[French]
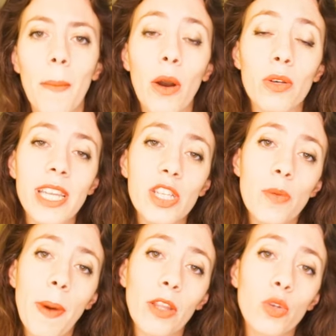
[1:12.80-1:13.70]
ma recette
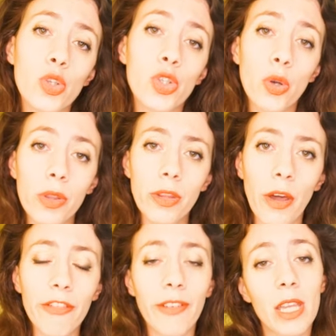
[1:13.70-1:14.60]
je parle de jaune
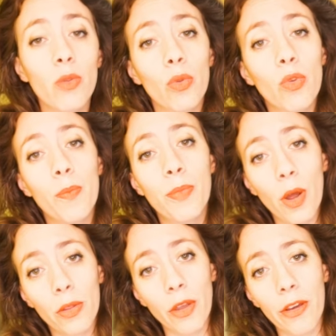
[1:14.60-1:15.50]
d'œuf et non de
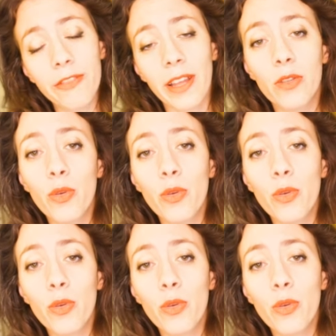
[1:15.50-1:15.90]
blanc d'œuf. Hein.